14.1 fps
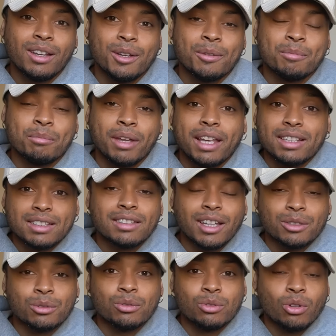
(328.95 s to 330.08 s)
ähm, Essen,
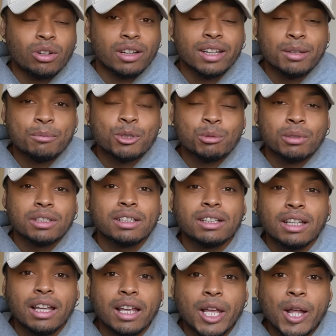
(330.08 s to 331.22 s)
also tolle Lebensmittel,